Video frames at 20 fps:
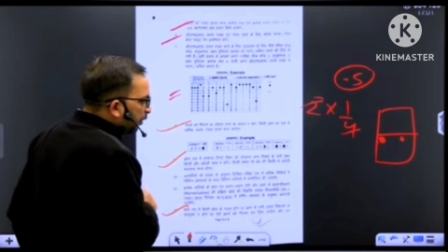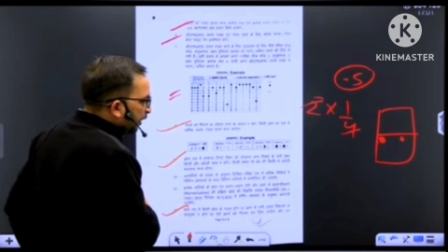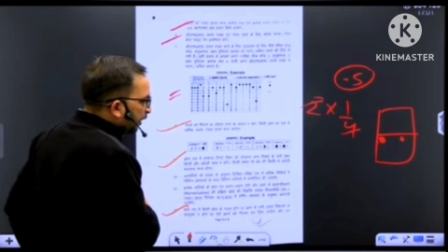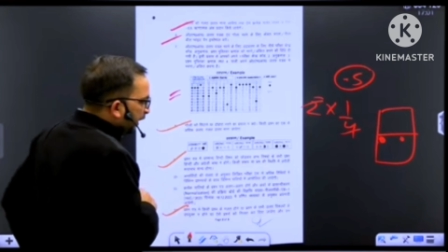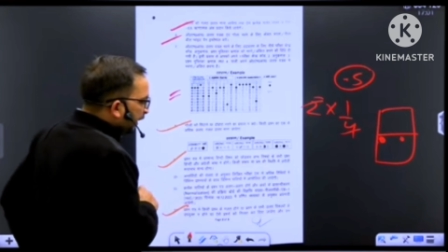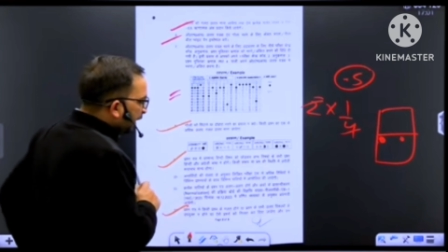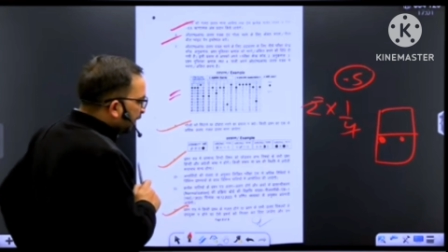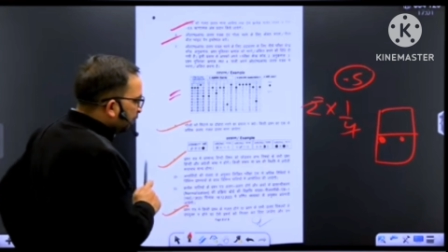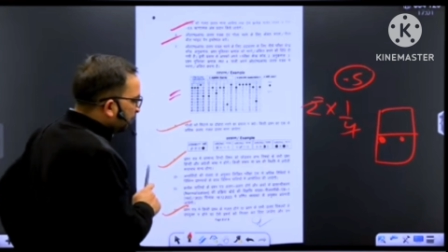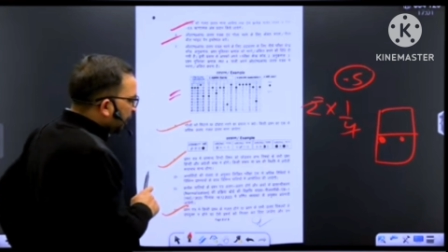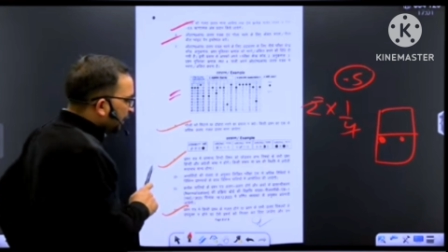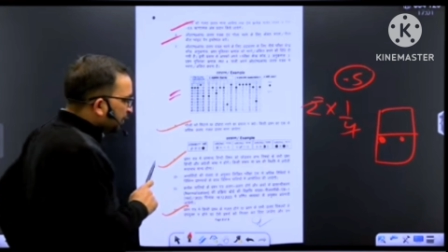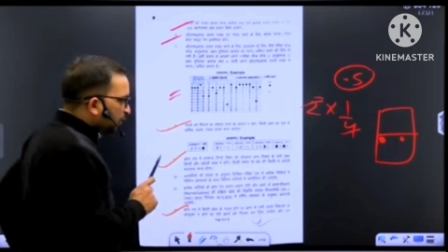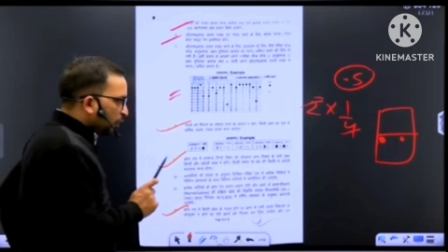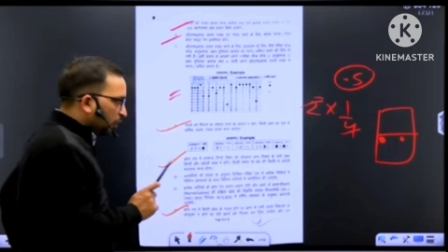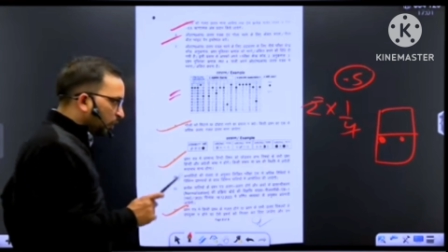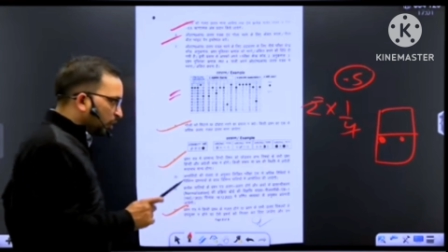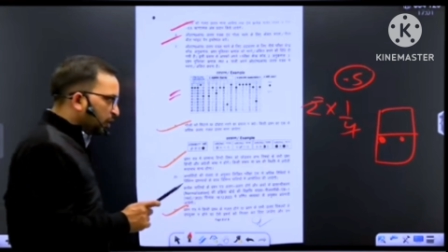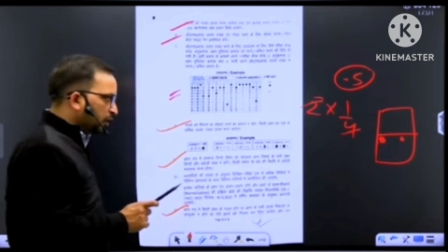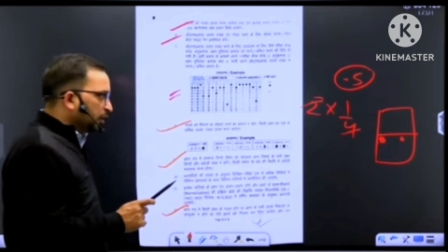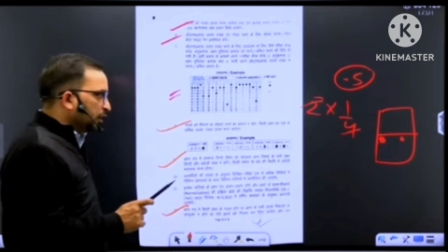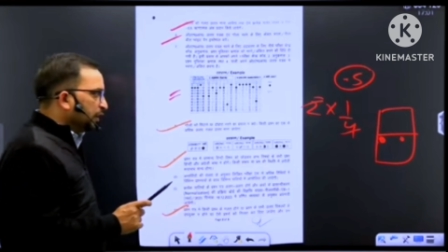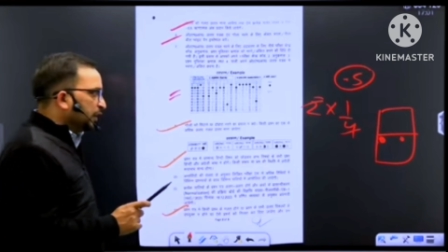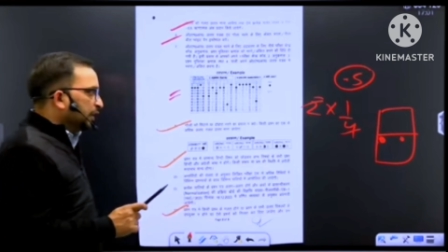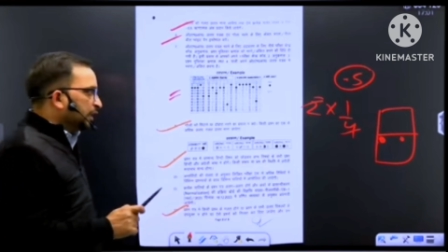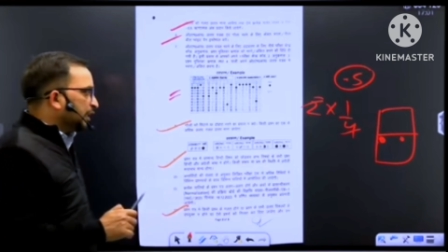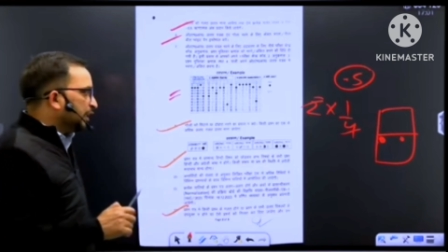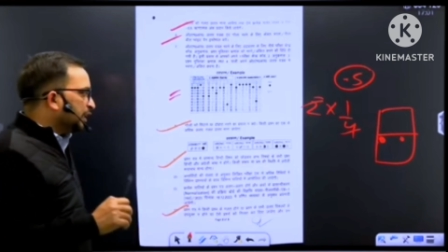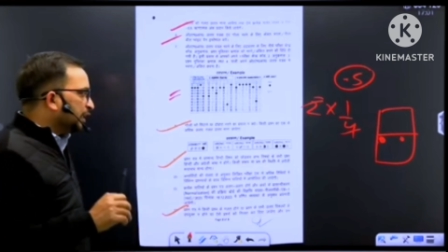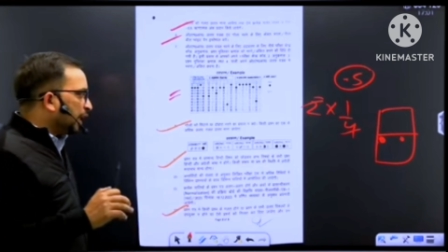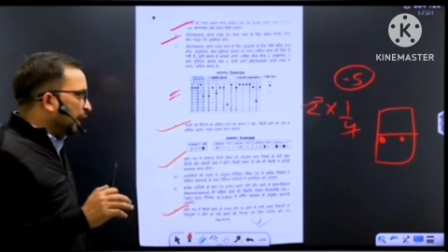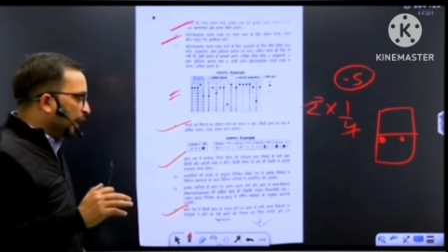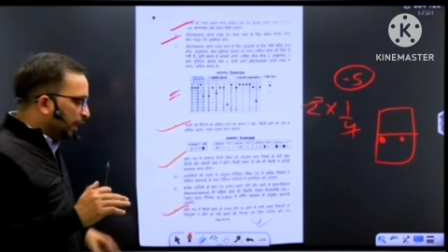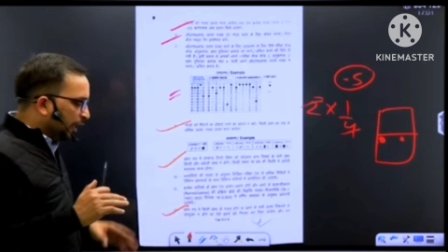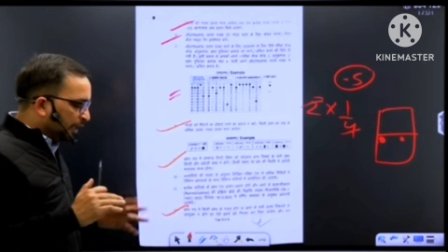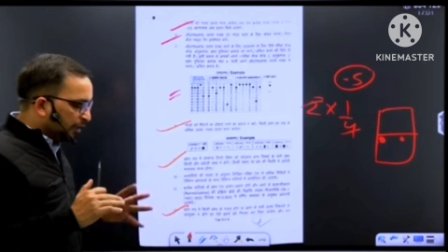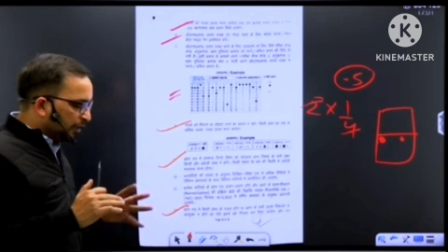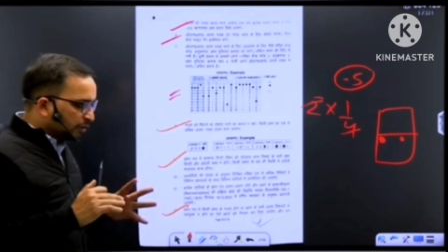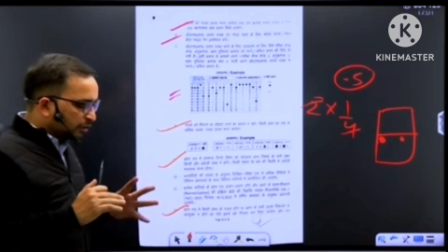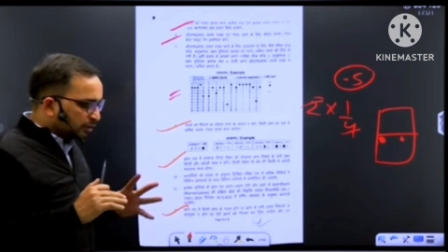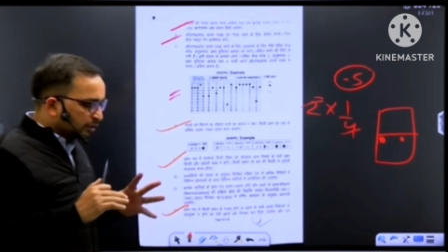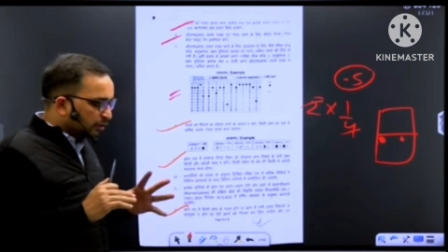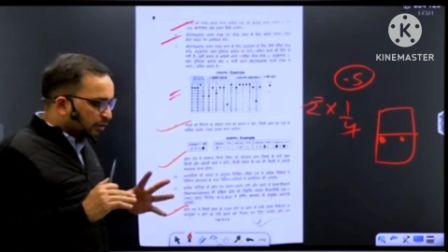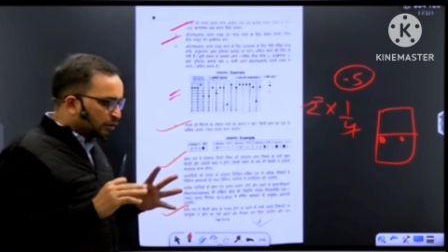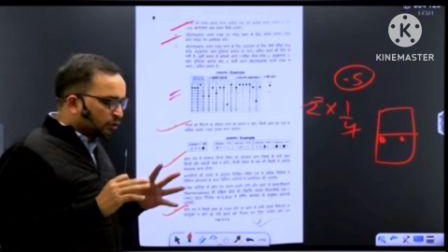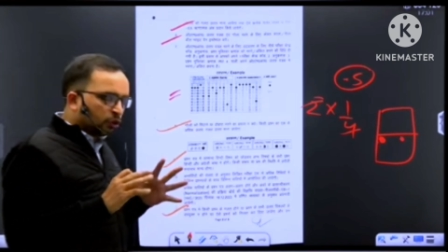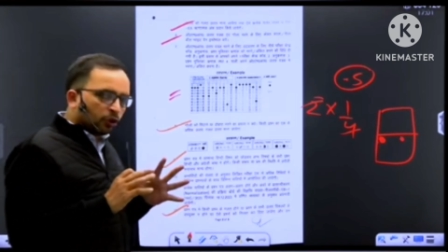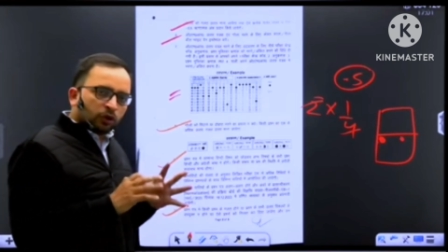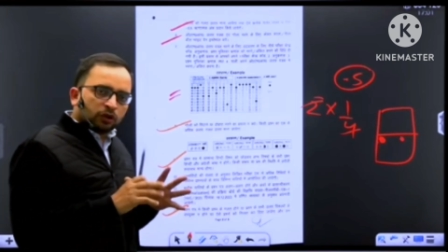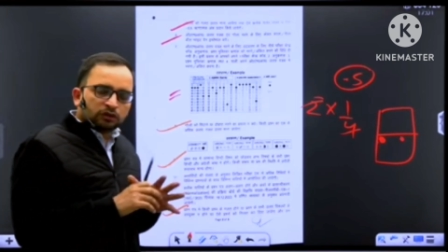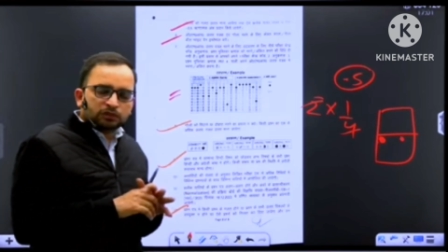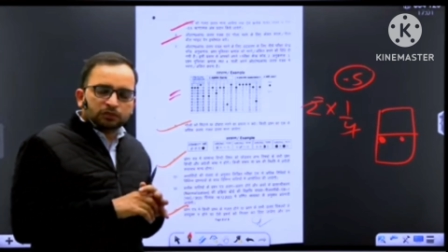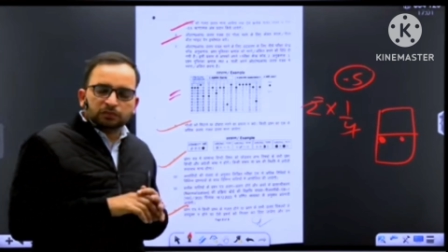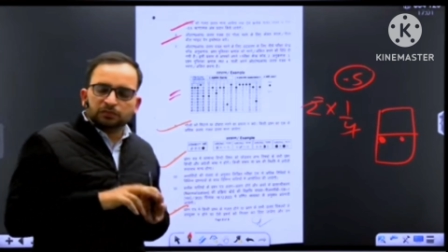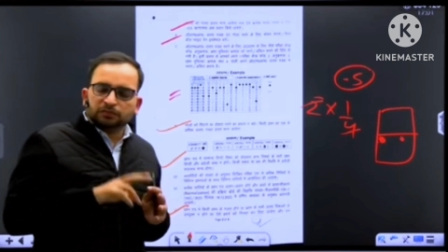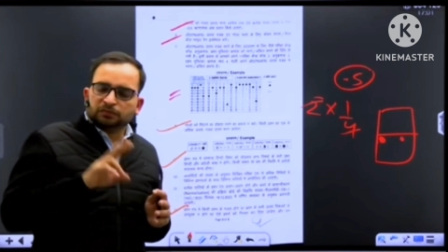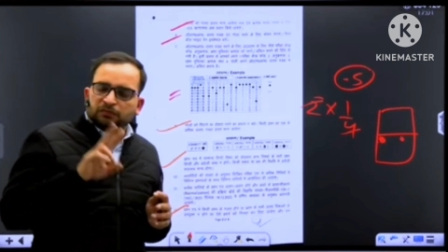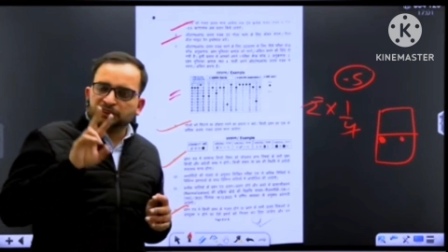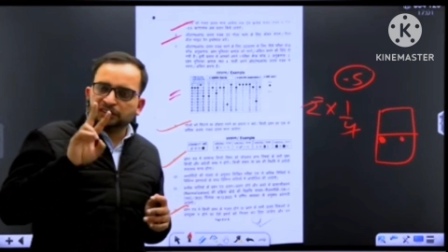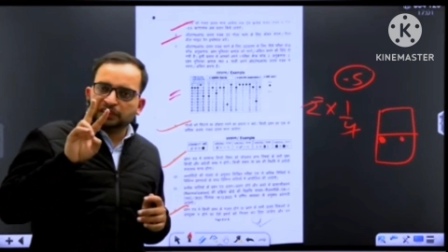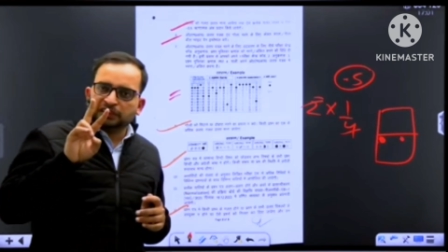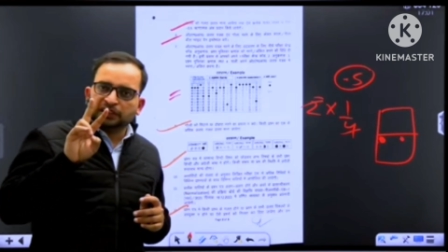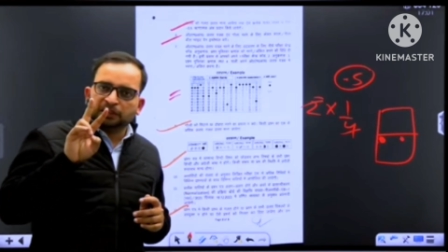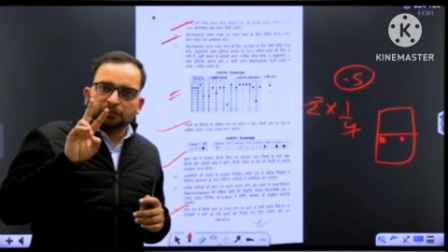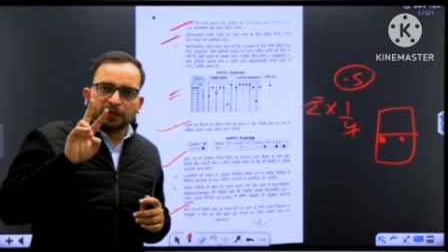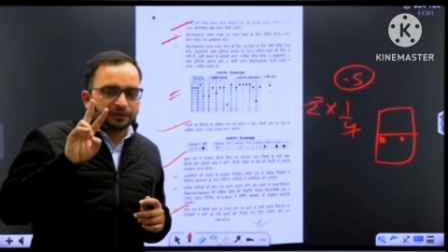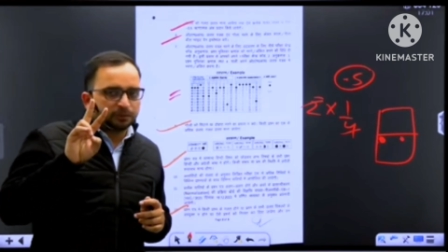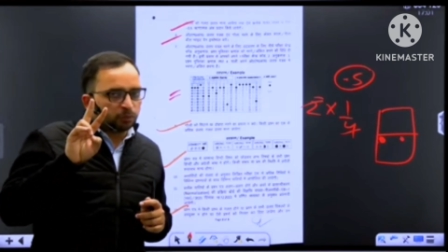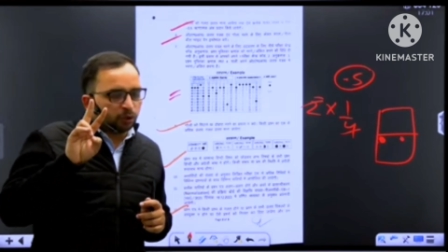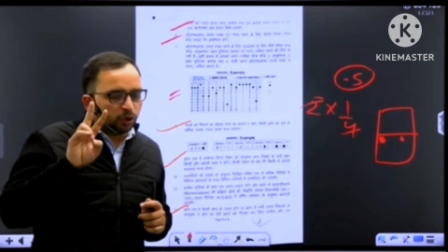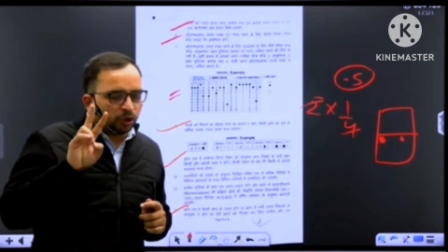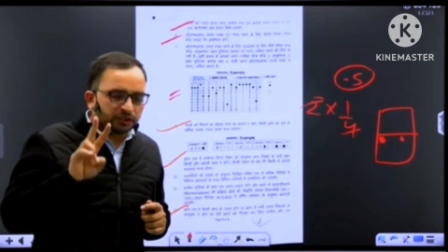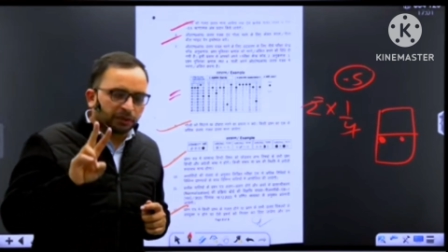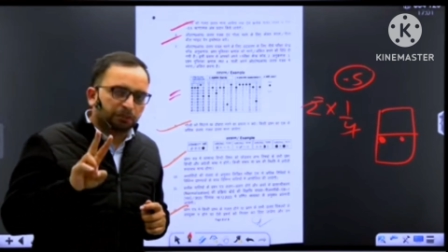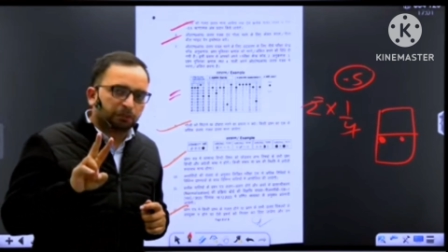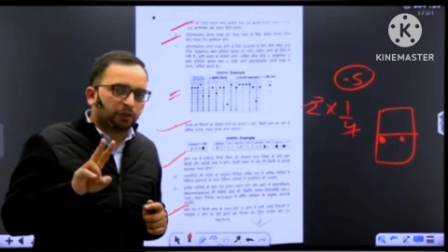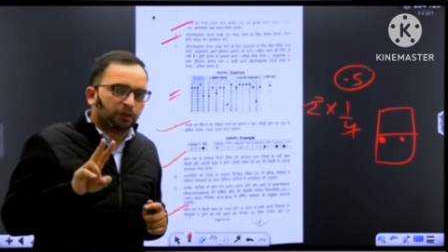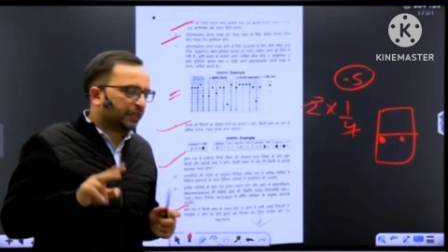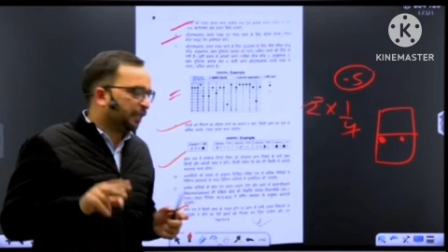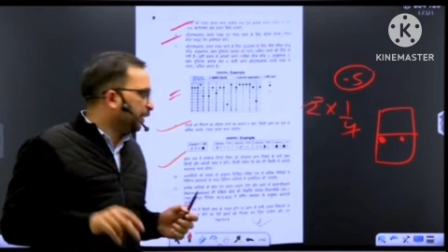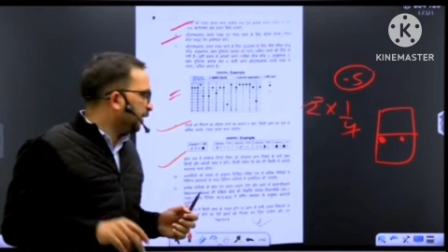अब एक बात और कि अगर दो बच्चे ये बात बहुत